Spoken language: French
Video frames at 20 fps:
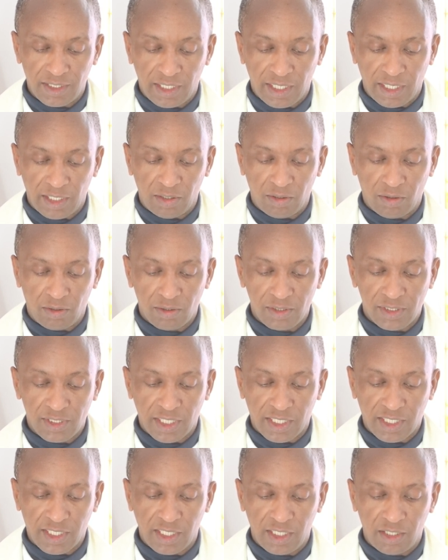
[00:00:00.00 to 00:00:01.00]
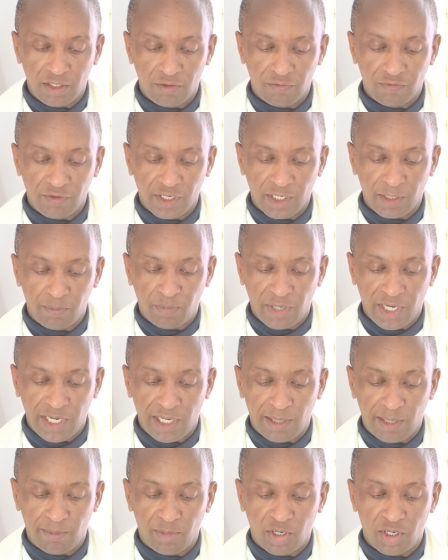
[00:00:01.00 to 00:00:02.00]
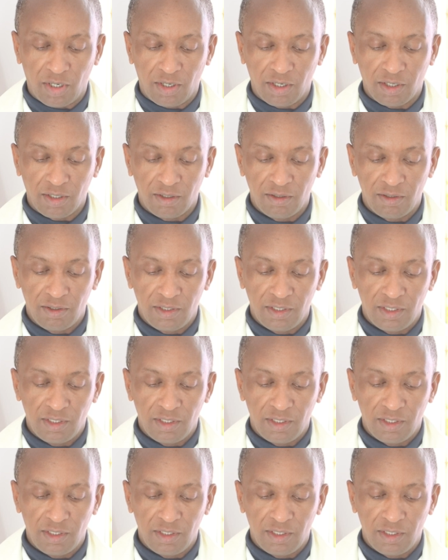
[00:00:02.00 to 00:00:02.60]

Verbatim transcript: l'annonce qu'il ne verrait pas la mort